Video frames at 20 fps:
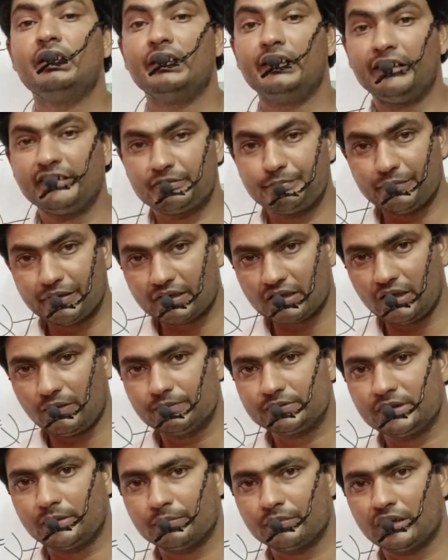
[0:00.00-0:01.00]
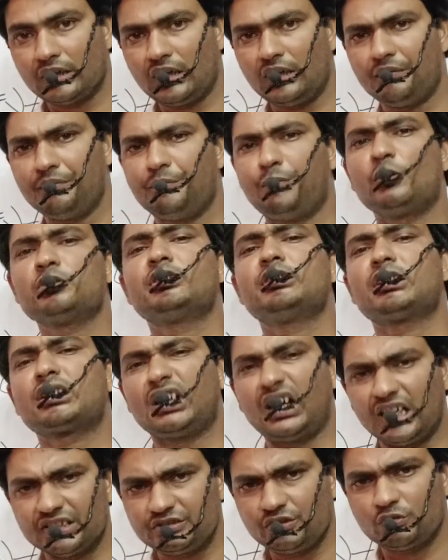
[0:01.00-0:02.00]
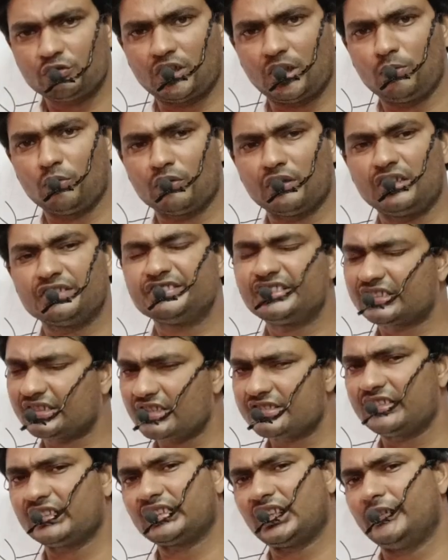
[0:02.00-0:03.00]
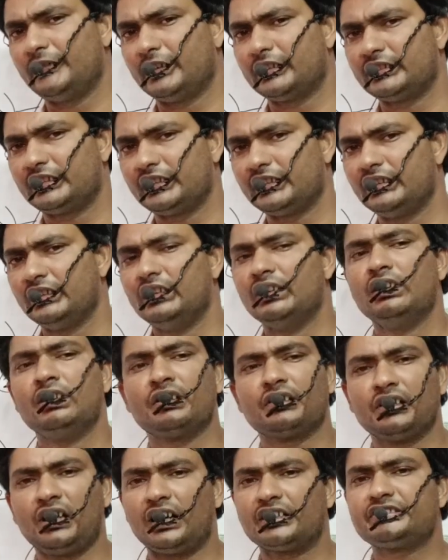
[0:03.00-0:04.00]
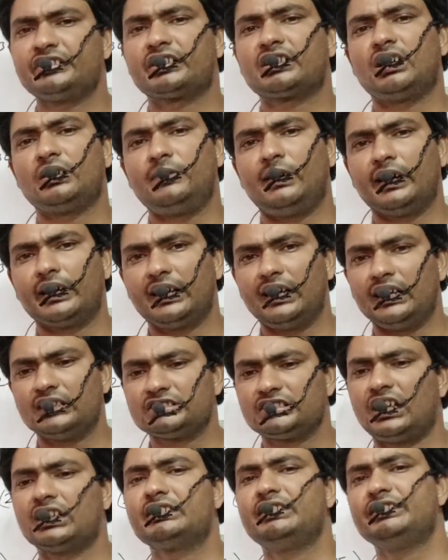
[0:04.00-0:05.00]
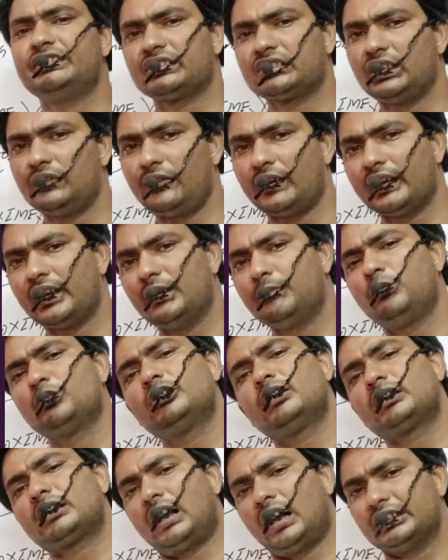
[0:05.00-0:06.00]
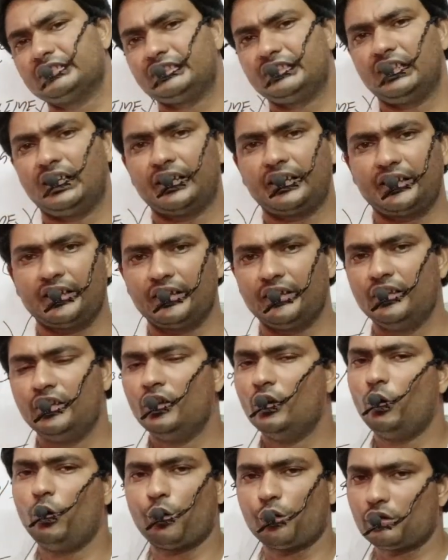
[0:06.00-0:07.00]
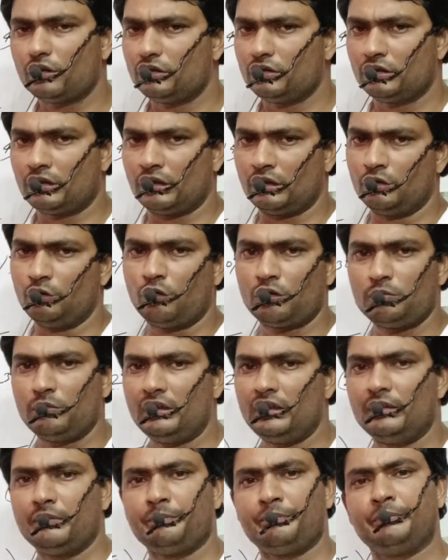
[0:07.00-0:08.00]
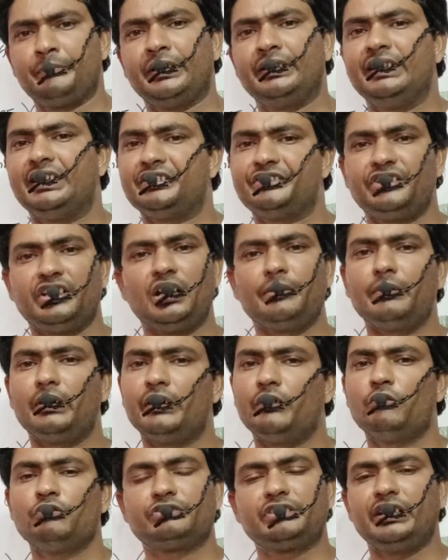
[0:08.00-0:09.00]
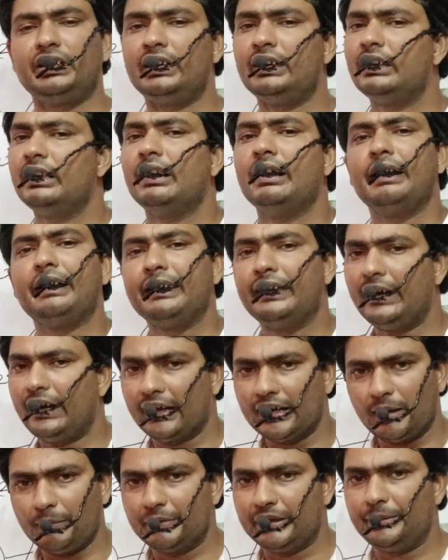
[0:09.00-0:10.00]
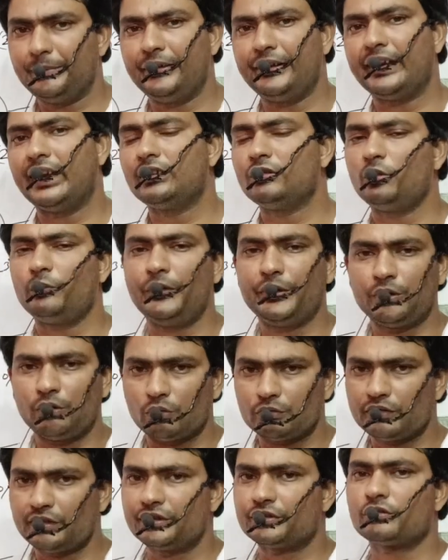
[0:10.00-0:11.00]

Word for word: लंग्स में कफ जमना बहुत ज़्यादा खांसी जुकाम होना जक्कर जाता है व्यक्ति नाक से कफ आ रहा है छाती से कफ आ रहा है बहुत ज़्यादा खांसी आ रही है और नॉर्मल पीने के सिरप है उनसे ये आराम नहीं मिल रहा है तो फिर डॉक्टर